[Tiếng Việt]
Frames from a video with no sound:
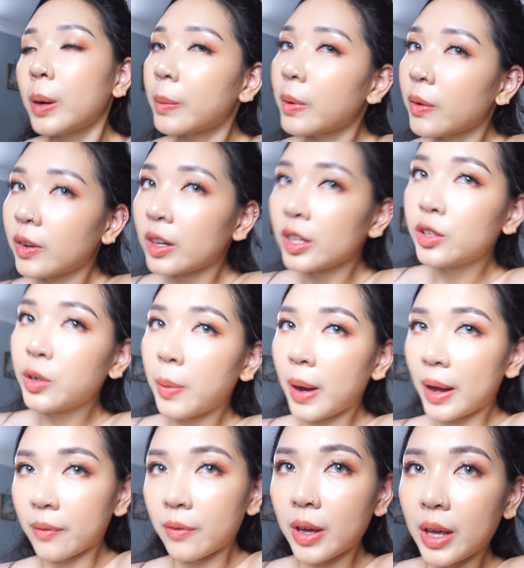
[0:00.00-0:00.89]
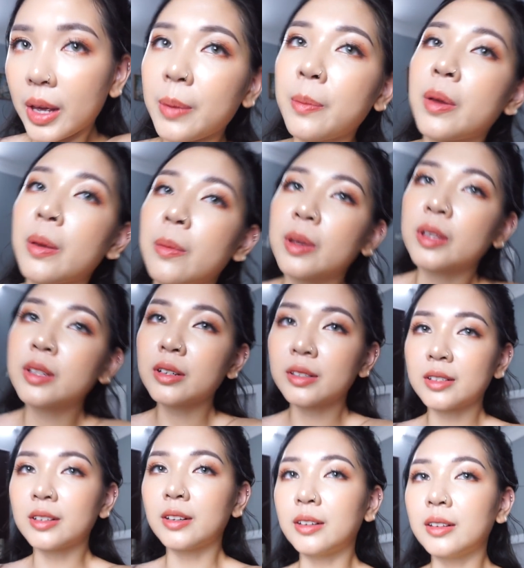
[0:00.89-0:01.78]
nay mình vừa đi chụp ảnh về, mình mới
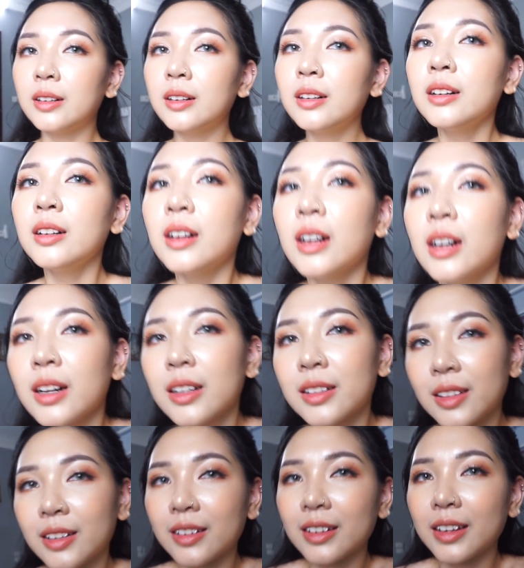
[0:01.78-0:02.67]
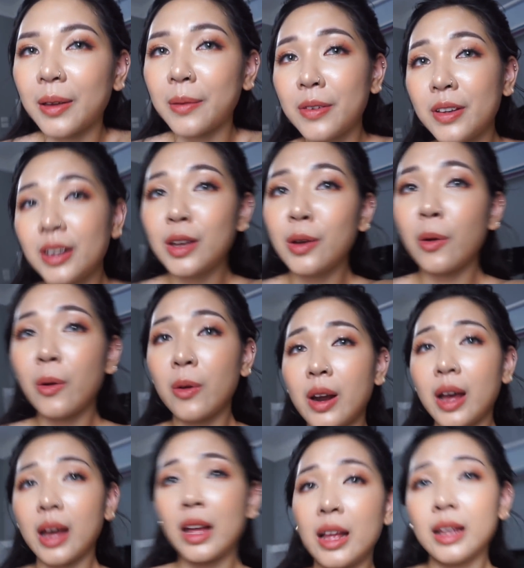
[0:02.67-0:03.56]
chợt nhớ tới cái video
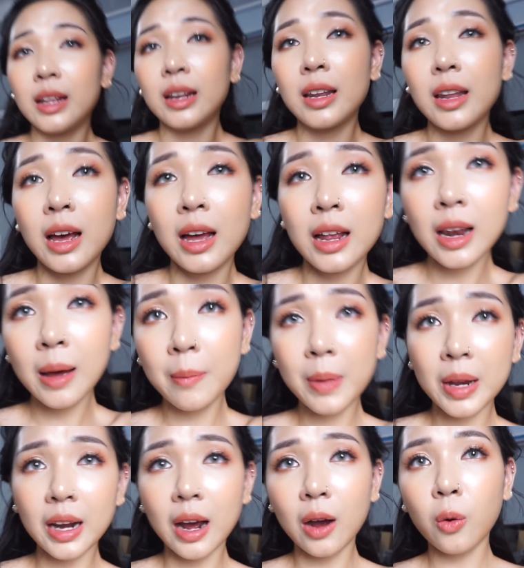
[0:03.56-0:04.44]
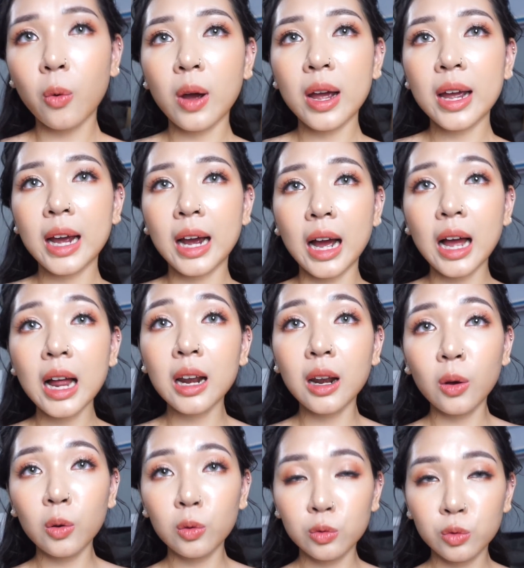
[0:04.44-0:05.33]
này. Đấy là mình đã quay khá là
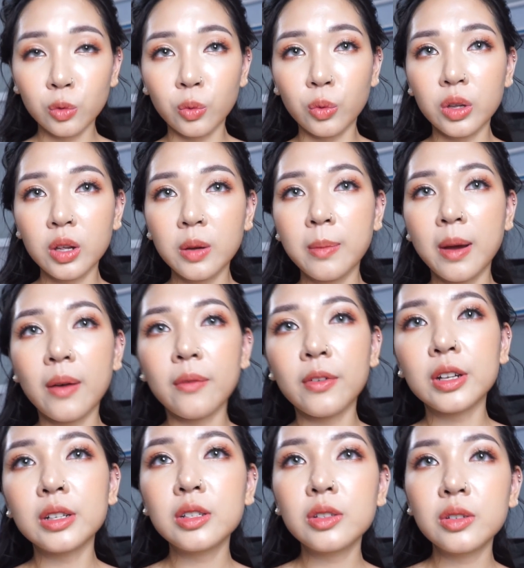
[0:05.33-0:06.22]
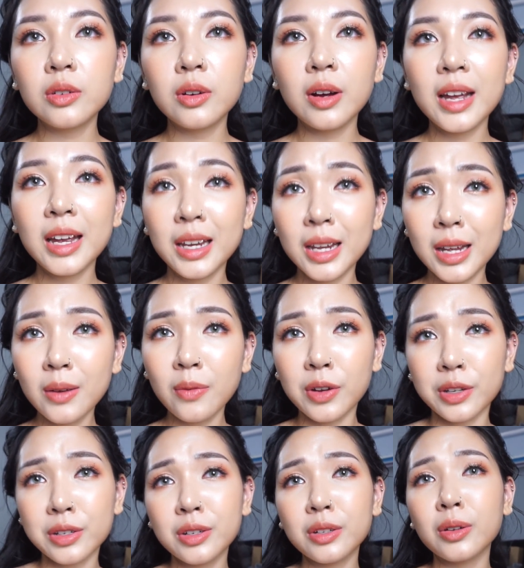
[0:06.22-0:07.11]
lâu rồi nhưng mà vẫn chưa edit
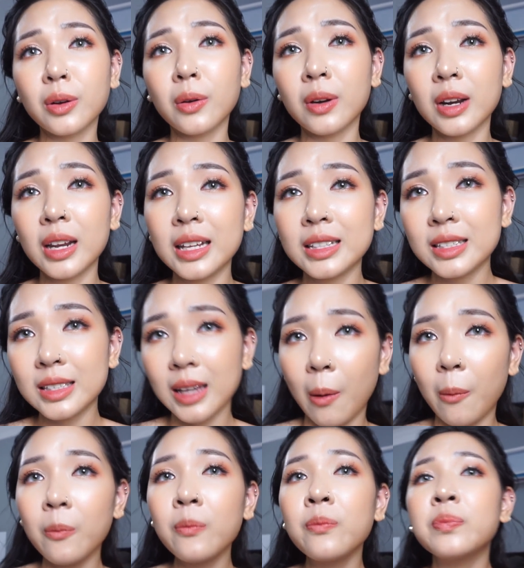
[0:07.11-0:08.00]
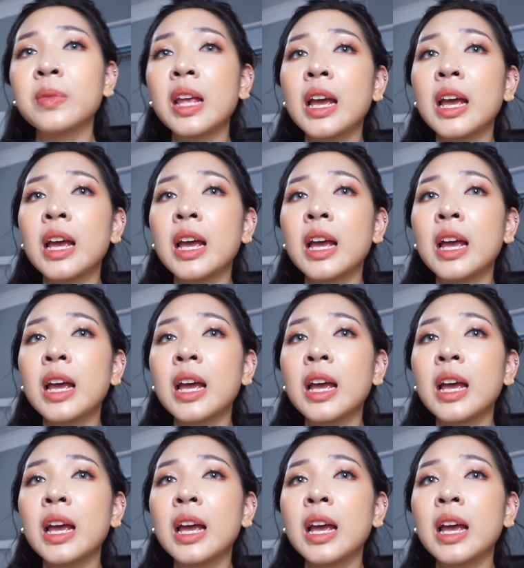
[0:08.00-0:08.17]
và chưa cho lên sóng.